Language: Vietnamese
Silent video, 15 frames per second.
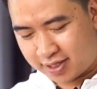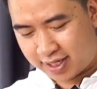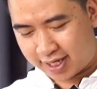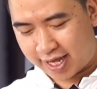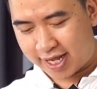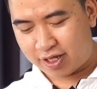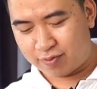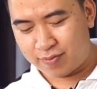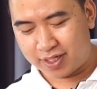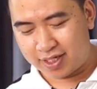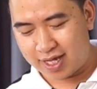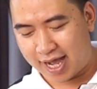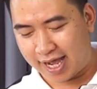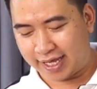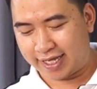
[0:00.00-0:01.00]
thiết kế thông minh
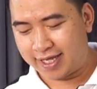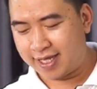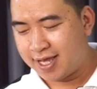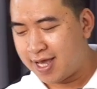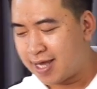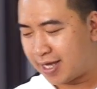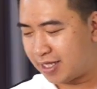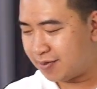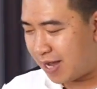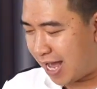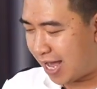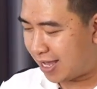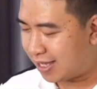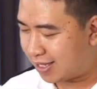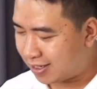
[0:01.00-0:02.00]
thứ hai cái thứ
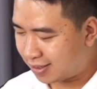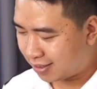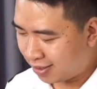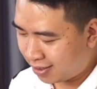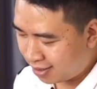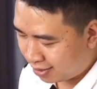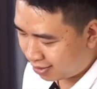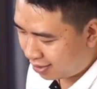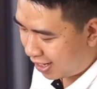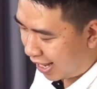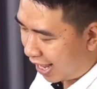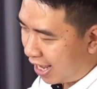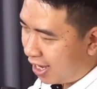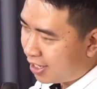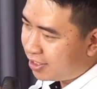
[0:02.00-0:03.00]
ba đó
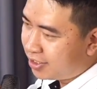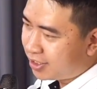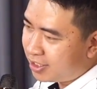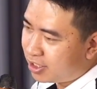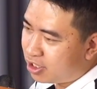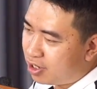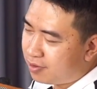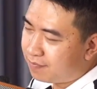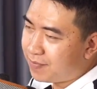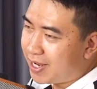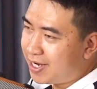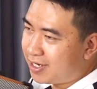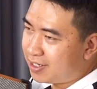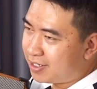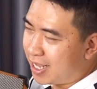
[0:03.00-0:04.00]
là ở dưới nó có
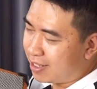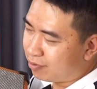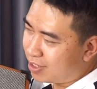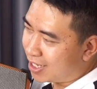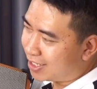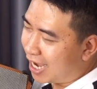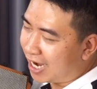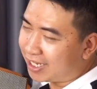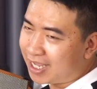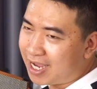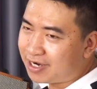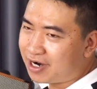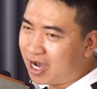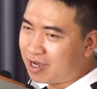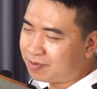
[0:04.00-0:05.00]
pin để chúng ta thay
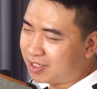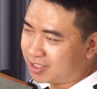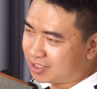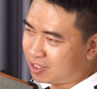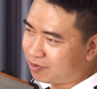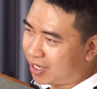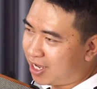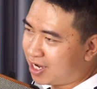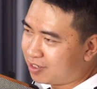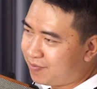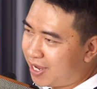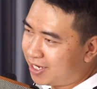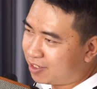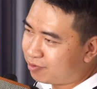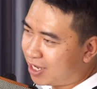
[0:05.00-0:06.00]
thế rời người sau này hư
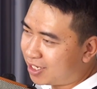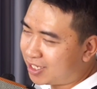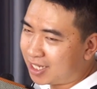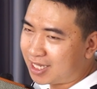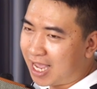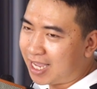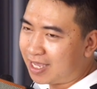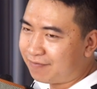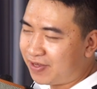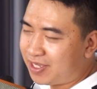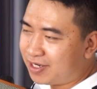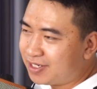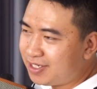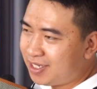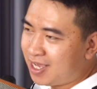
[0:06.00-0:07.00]
pin chúng ta có thể thay ở phía
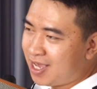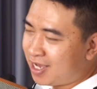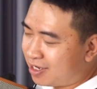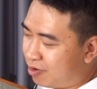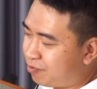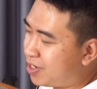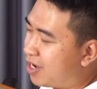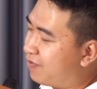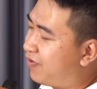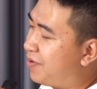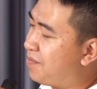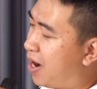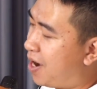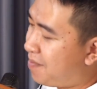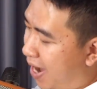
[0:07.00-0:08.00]
dưới không cần
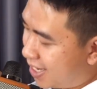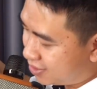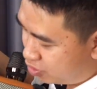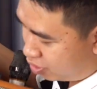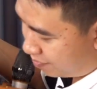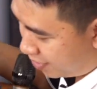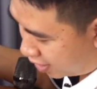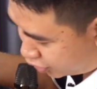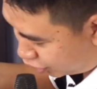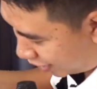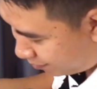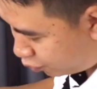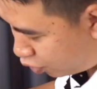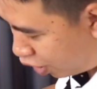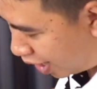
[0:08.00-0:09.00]
phải mở bass hoặc mở
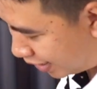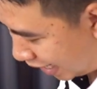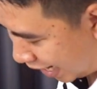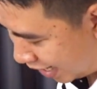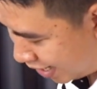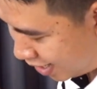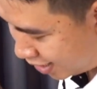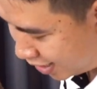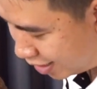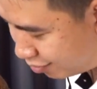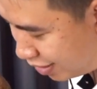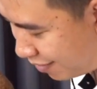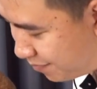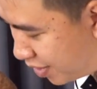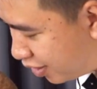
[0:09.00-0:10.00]
chép của loa ra để
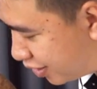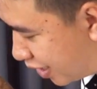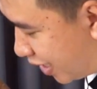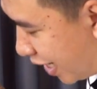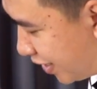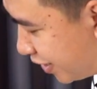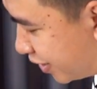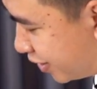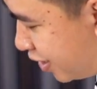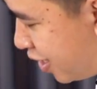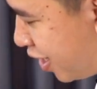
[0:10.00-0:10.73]
chúng ta mới có thể thay được